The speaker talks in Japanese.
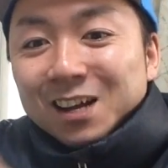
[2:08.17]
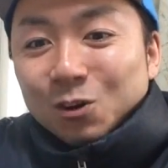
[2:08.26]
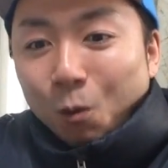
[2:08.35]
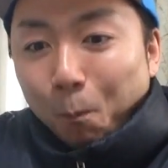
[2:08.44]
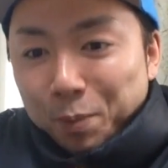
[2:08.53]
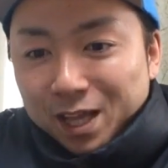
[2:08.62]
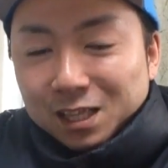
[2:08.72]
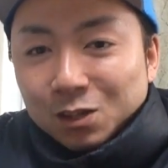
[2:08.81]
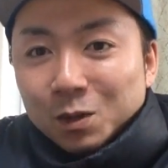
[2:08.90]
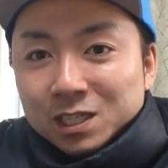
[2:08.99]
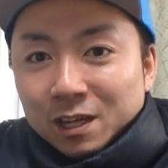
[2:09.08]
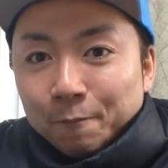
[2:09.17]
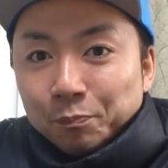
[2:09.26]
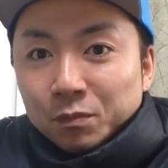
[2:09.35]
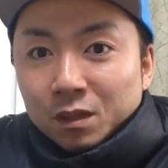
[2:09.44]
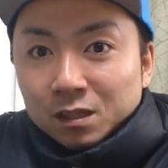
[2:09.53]
ここピッて伸ばして
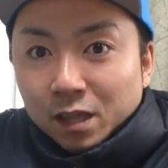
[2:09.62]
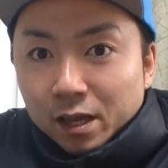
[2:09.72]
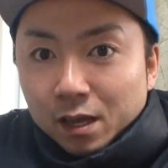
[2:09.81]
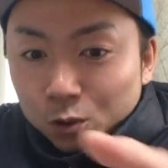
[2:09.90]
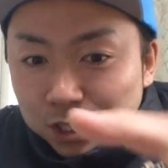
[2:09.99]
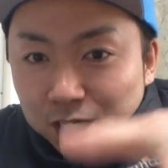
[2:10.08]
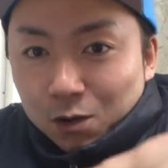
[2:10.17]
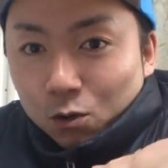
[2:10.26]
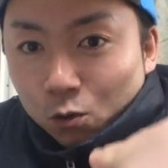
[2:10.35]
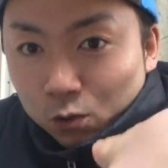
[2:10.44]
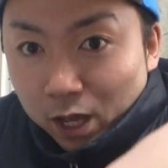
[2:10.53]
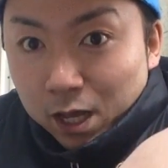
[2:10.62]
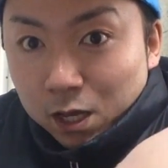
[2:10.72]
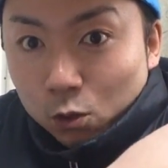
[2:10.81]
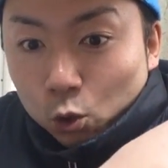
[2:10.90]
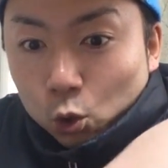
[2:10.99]
でこっち側をこうね
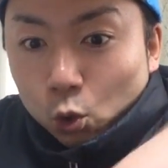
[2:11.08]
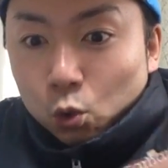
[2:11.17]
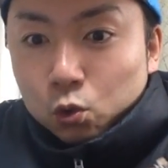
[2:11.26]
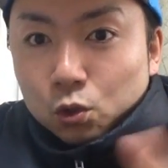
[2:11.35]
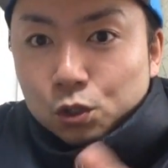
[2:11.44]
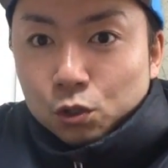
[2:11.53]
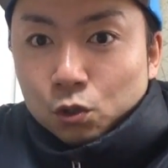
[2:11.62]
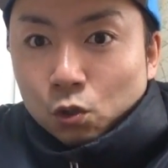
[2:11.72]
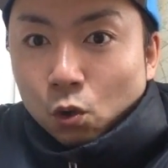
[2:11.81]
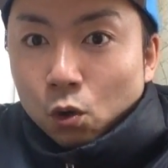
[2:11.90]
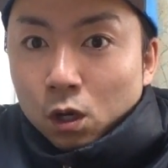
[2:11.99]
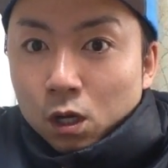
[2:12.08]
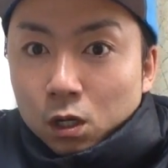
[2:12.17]
こう取ろうとすると